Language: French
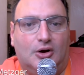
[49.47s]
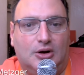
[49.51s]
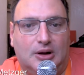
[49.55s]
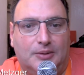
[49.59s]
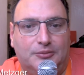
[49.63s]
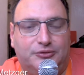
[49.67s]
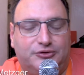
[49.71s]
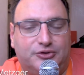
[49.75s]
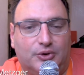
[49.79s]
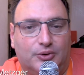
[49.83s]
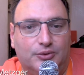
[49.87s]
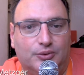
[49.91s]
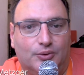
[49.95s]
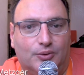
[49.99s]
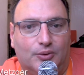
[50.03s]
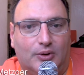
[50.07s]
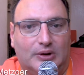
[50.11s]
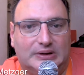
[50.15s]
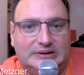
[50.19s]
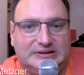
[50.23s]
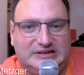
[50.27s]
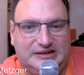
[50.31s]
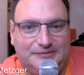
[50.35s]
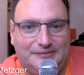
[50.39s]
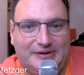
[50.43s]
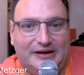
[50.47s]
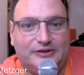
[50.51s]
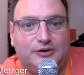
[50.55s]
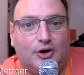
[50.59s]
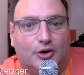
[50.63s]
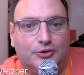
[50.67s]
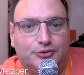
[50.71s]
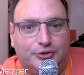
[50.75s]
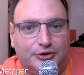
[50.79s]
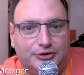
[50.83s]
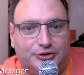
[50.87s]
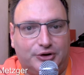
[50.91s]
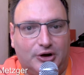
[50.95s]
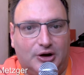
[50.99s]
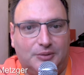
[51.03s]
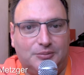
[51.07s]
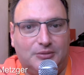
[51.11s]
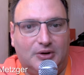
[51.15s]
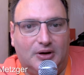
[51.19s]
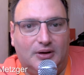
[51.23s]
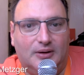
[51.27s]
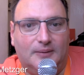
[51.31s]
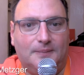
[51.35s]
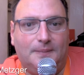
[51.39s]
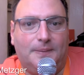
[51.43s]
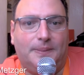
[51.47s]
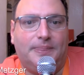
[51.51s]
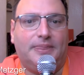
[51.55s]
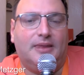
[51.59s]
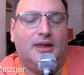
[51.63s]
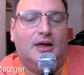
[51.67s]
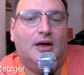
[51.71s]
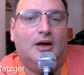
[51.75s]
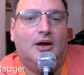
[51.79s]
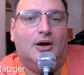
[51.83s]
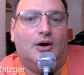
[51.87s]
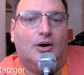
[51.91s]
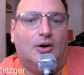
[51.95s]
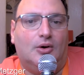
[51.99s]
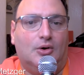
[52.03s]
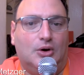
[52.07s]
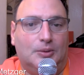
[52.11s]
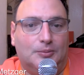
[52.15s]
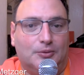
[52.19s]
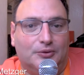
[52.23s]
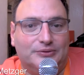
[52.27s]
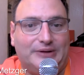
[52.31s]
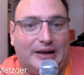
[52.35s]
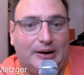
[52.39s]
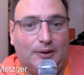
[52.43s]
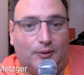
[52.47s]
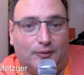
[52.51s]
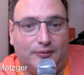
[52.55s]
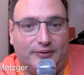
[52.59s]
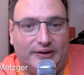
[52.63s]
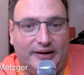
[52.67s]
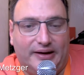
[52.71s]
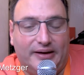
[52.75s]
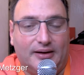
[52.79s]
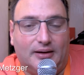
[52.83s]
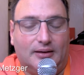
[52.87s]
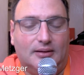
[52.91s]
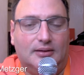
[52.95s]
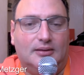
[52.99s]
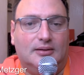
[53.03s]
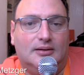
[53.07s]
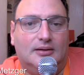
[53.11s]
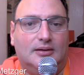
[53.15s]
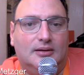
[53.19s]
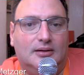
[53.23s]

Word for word: L'homme sans nom, hein, qui va être en deux tomes, Le monde à l'envers,